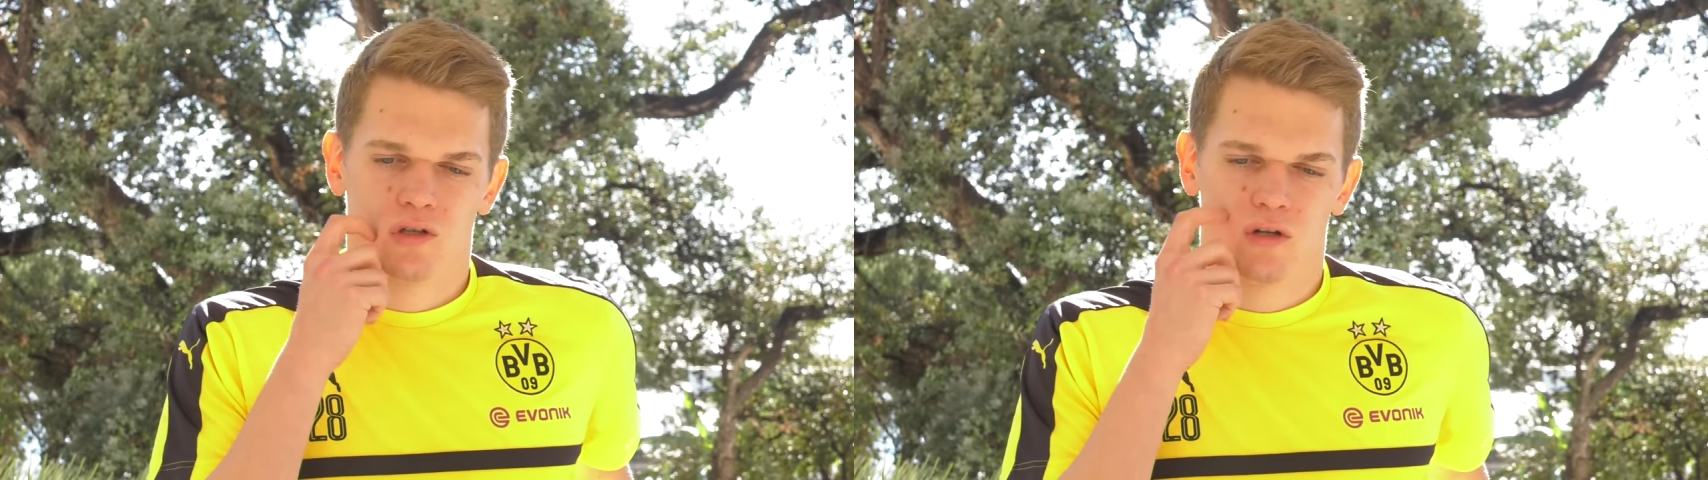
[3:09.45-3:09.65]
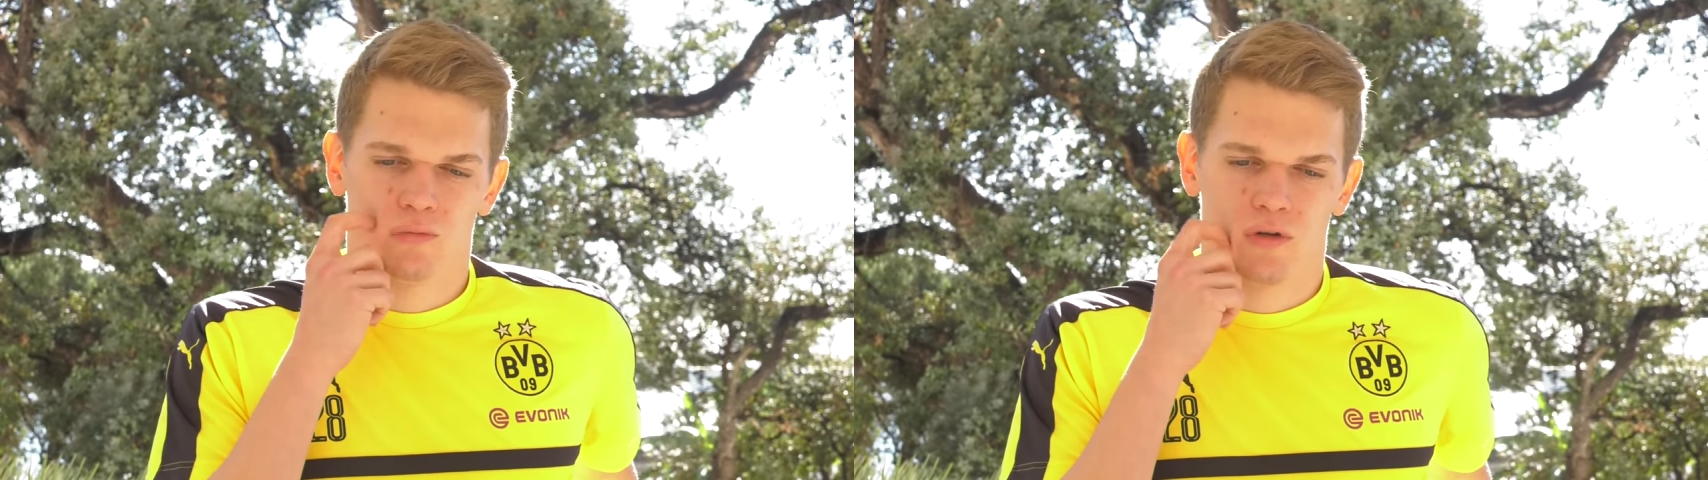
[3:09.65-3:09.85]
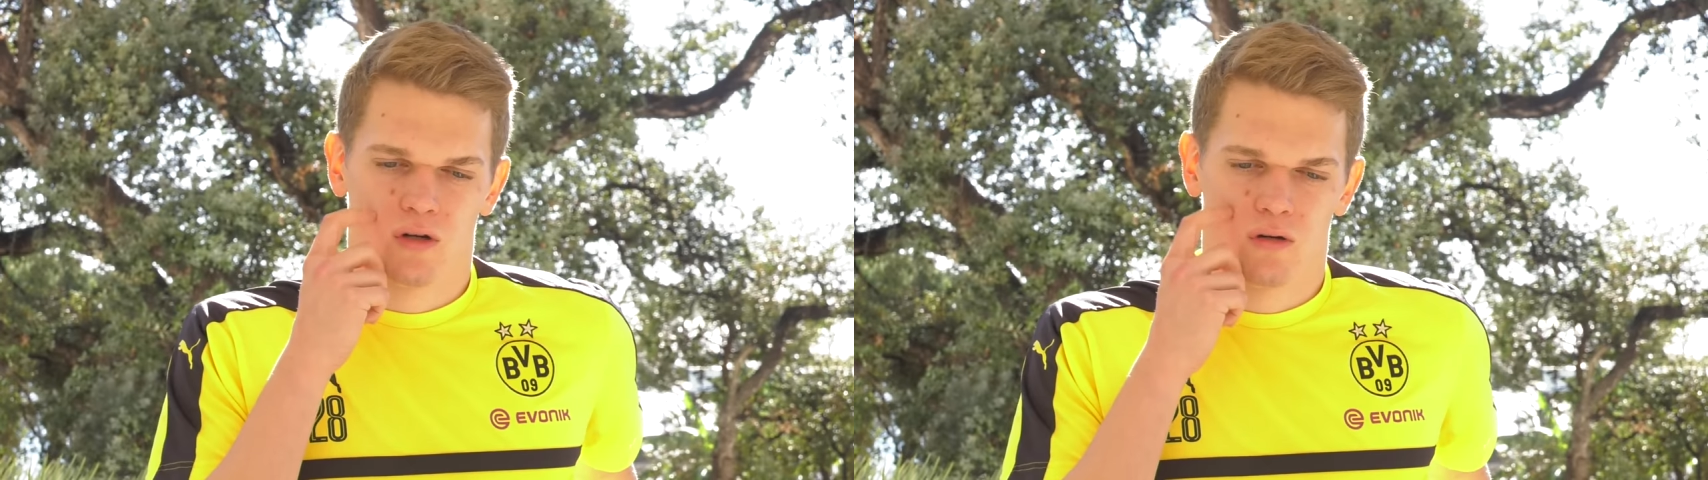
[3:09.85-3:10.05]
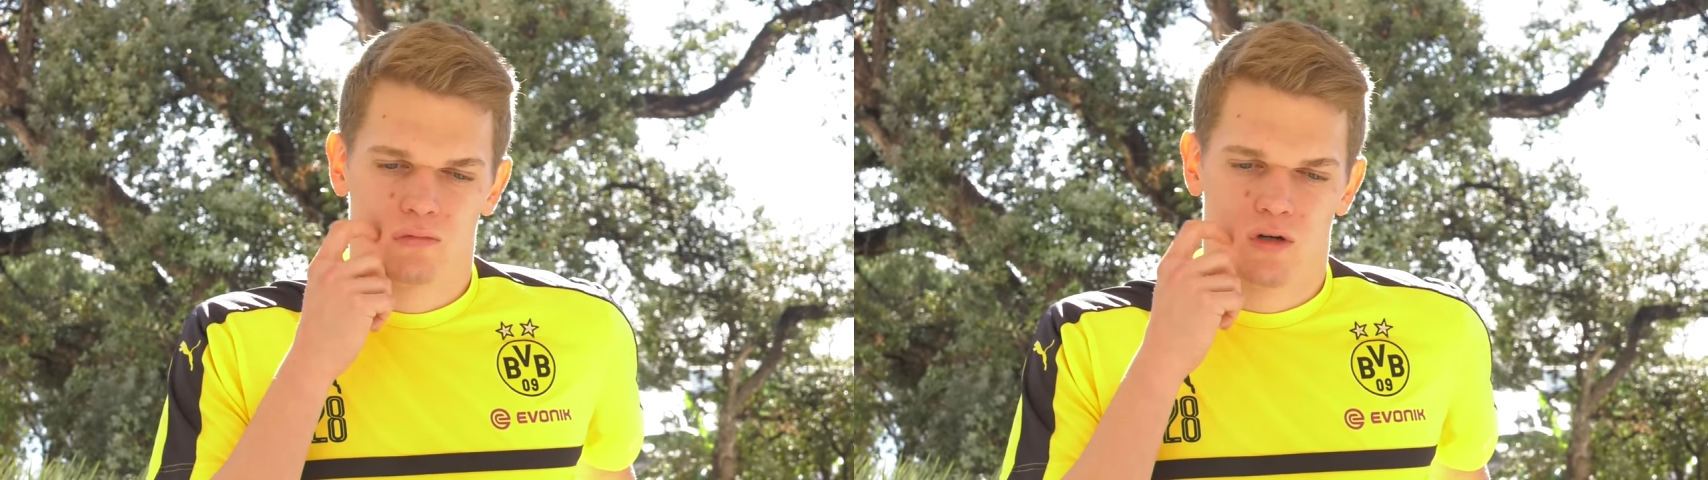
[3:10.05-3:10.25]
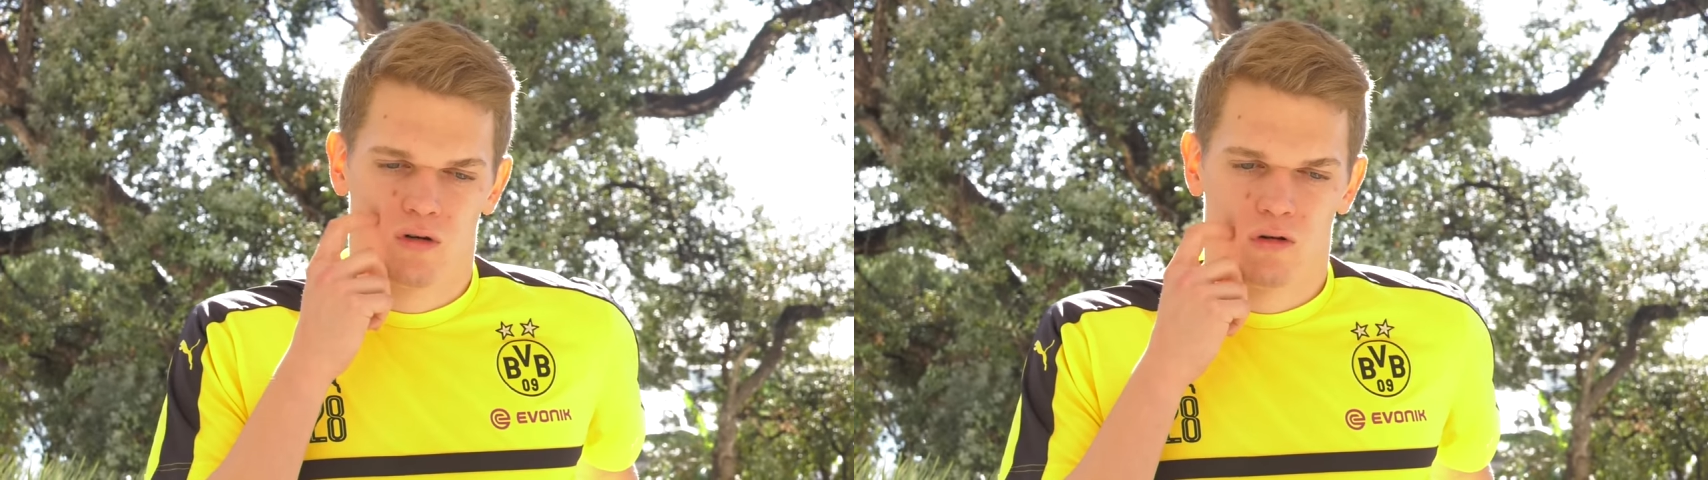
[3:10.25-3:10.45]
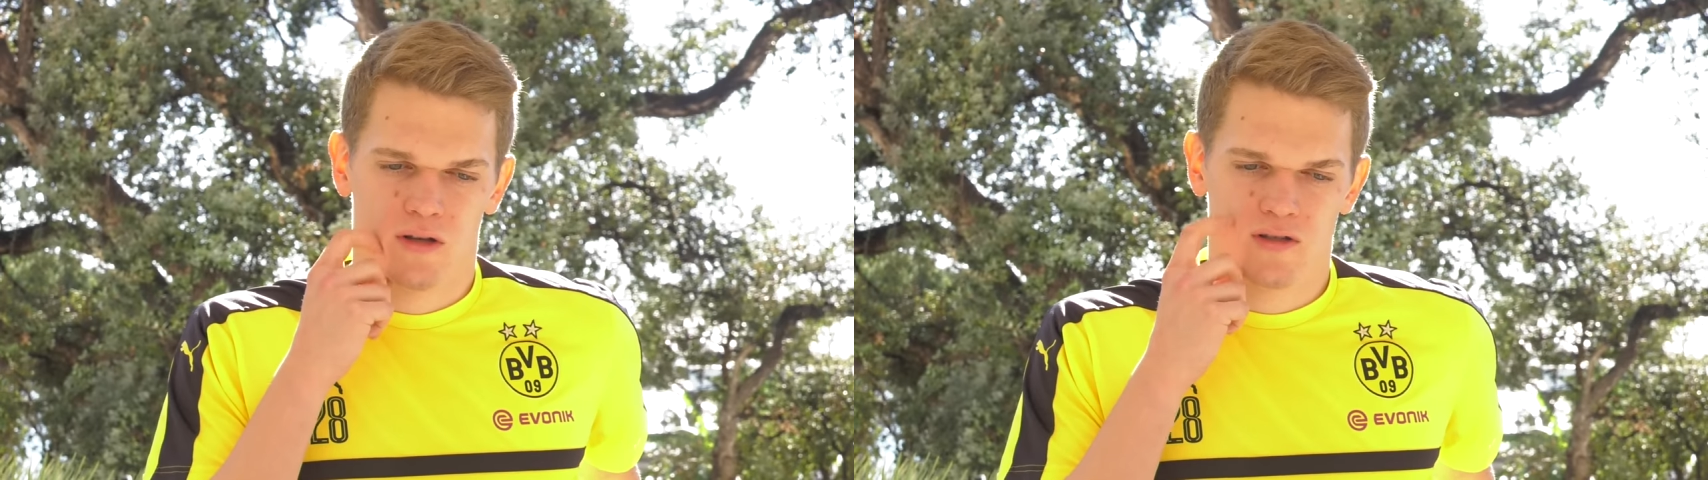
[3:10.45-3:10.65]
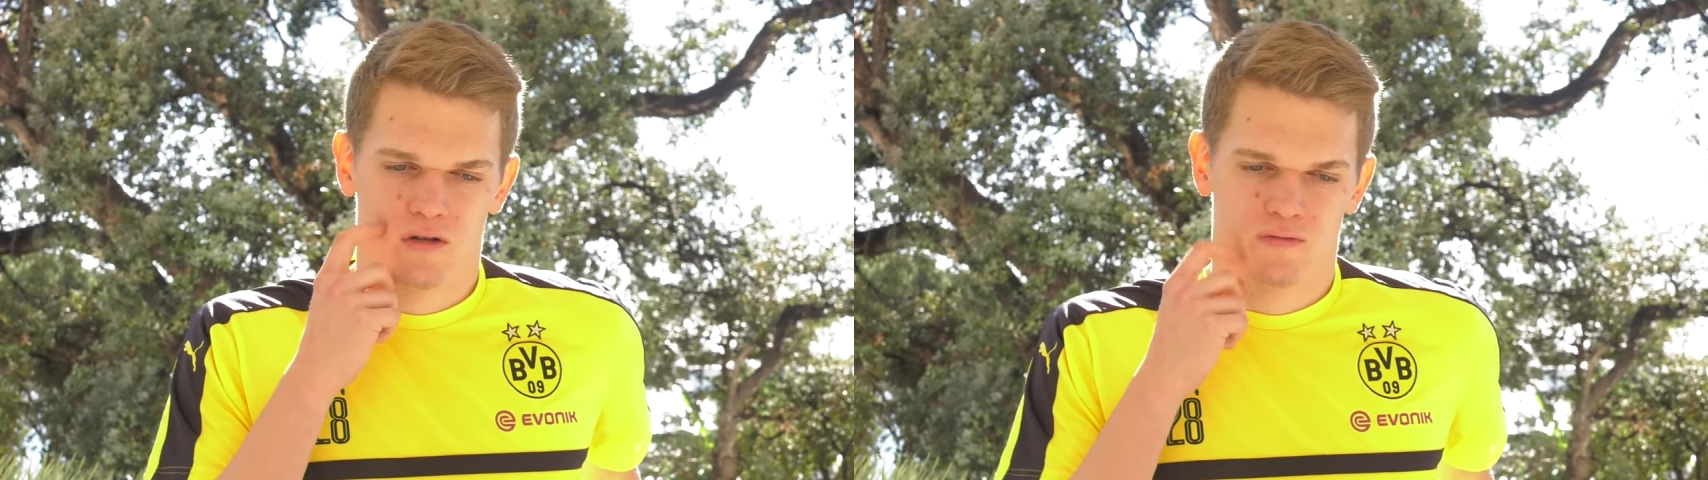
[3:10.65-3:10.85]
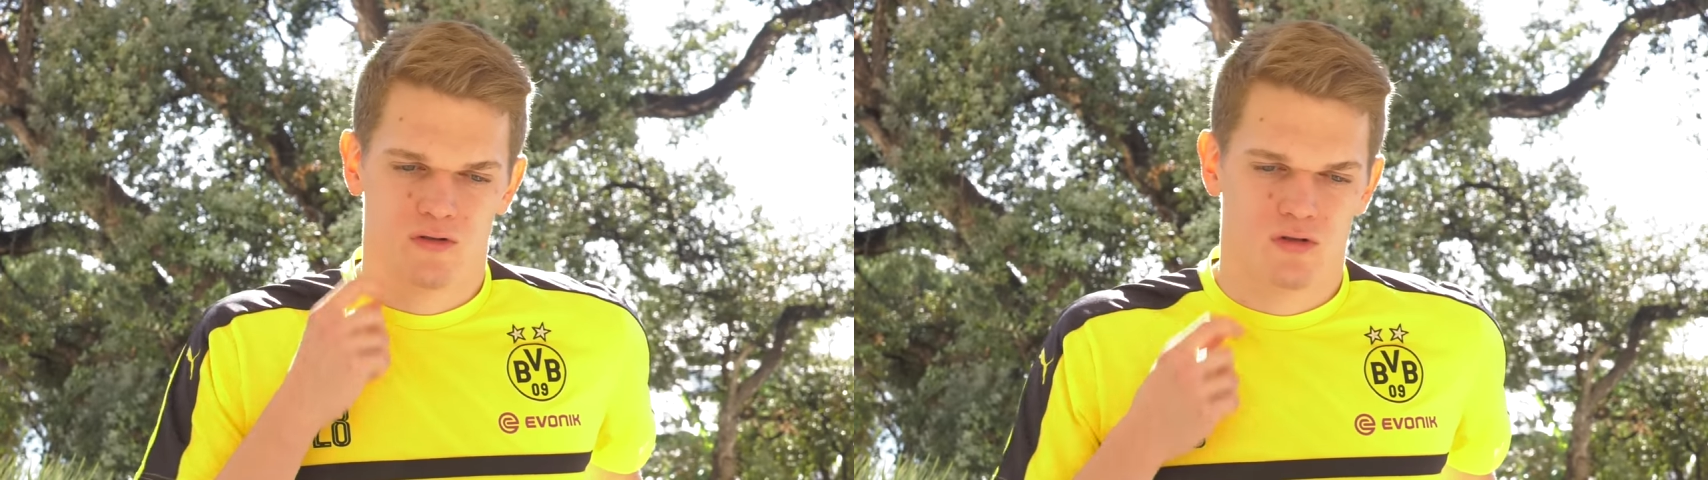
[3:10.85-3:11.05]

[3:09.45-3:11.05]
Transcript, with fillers: Ich glaube, der Konkurrenzkampf